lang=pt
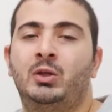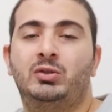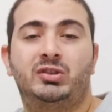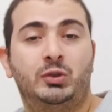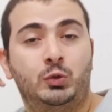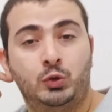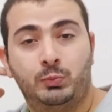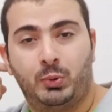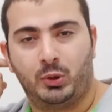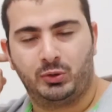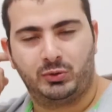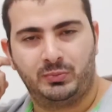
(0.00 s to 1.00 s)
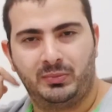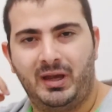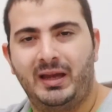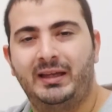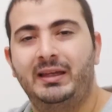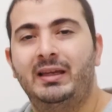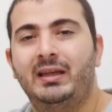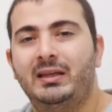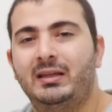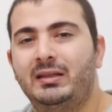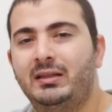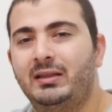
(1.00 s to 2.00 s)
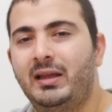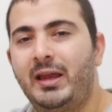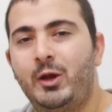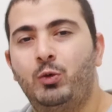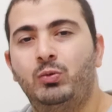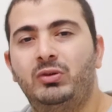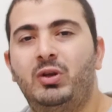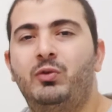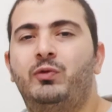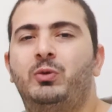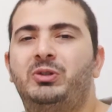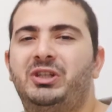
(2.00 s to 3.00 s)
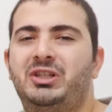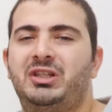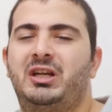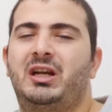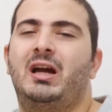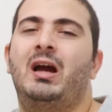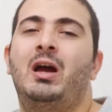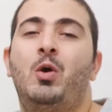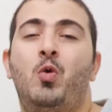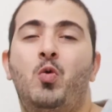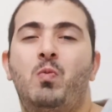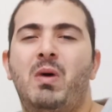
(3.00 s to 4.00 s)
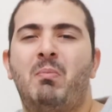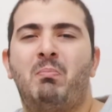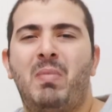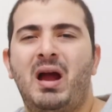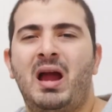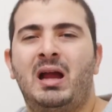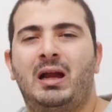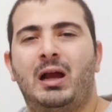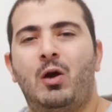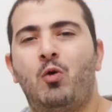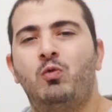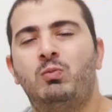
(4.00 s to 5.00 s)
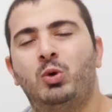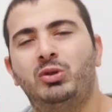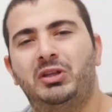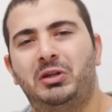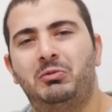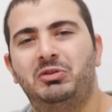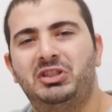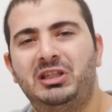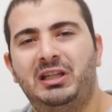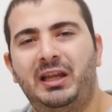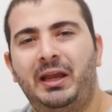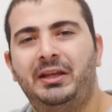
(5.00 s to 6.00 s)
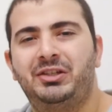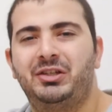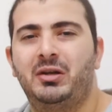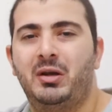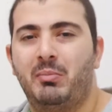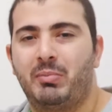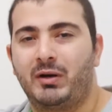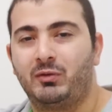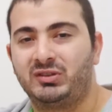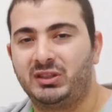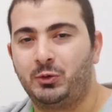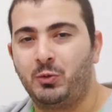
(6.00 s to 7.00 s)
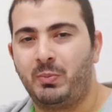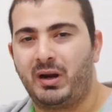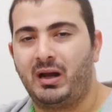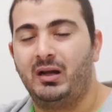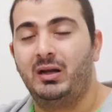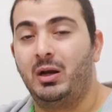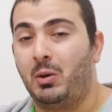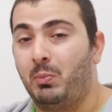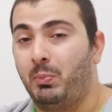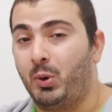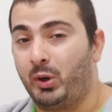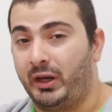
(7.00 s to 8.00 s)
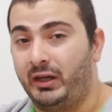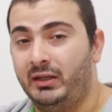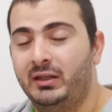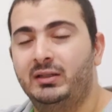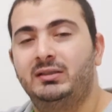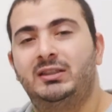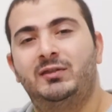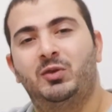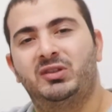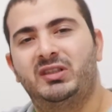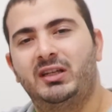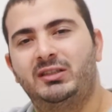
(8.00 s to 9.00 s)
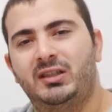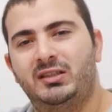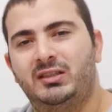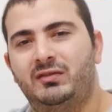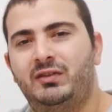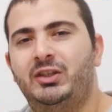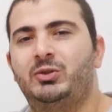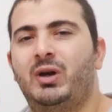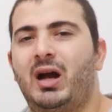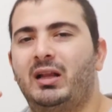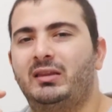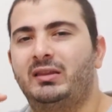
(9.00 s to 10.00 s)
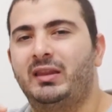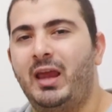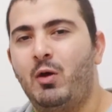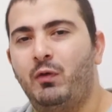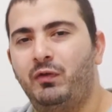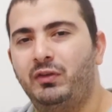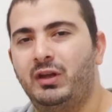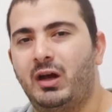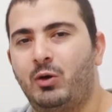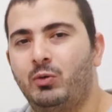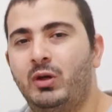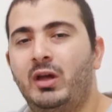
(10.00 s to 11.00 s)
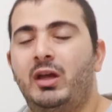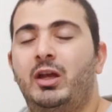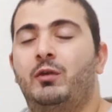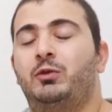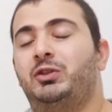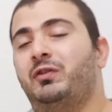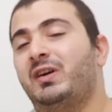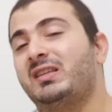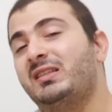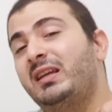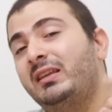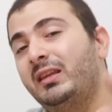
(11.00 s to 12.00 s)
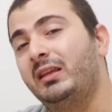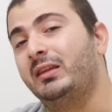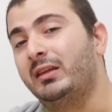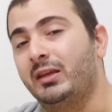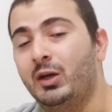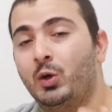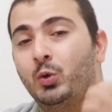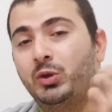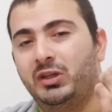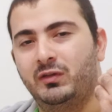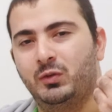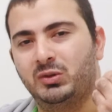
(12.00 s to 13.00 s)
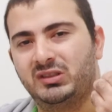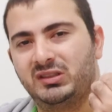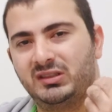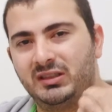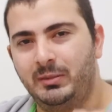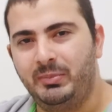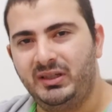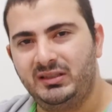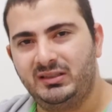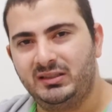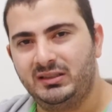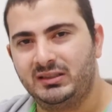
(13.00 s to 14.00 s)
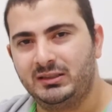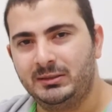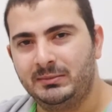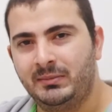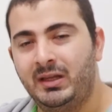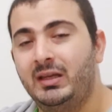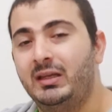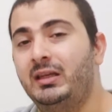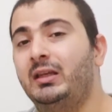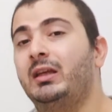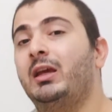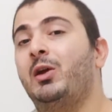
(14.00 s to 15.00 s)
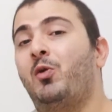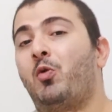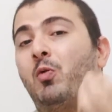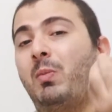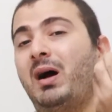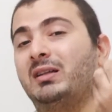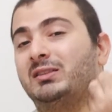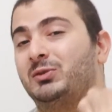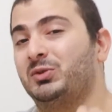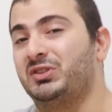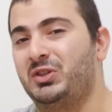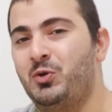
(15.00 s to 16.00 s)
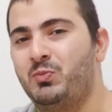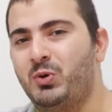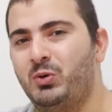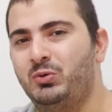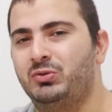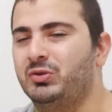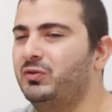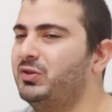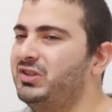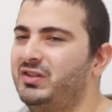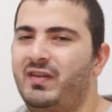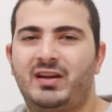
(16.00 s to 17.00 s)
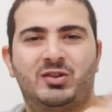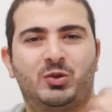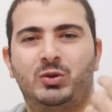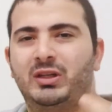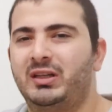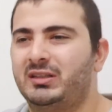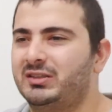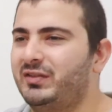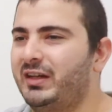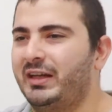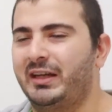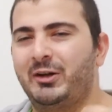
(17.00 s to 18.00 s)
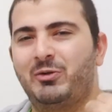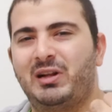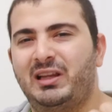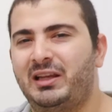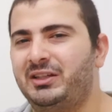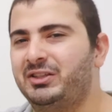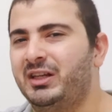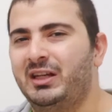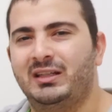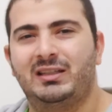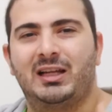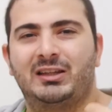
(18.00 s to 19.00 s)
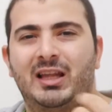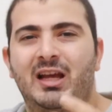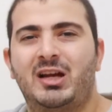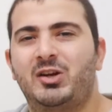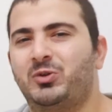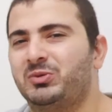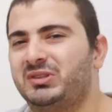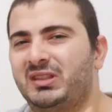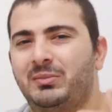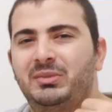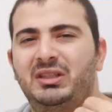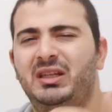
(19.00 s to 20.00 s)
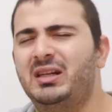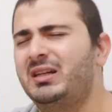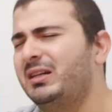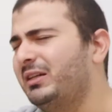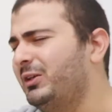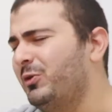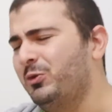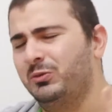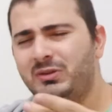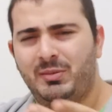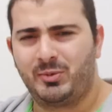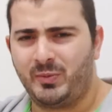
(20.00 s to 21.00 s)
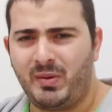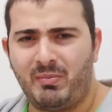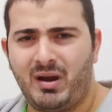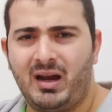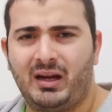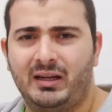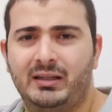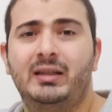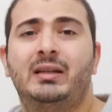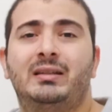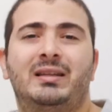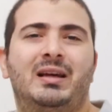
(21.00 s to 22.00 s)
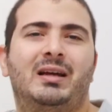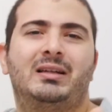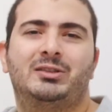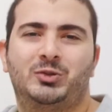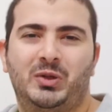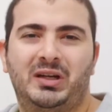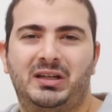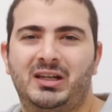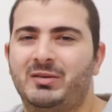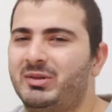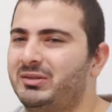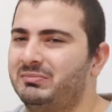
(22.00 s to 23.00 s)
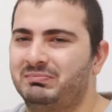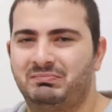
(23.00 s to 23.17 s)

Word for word: Segundo ponto é que eu não vou te indicar uma marca ou um modelo de lente para você comprar. Porém, se você assistir esse vídeo até o final, eu vou te fazer entender o que você precisa e com base no seu bolso você vai escolher se vai criar uma lente da Canon, Samyang ou da própria marca aí da sua câmera,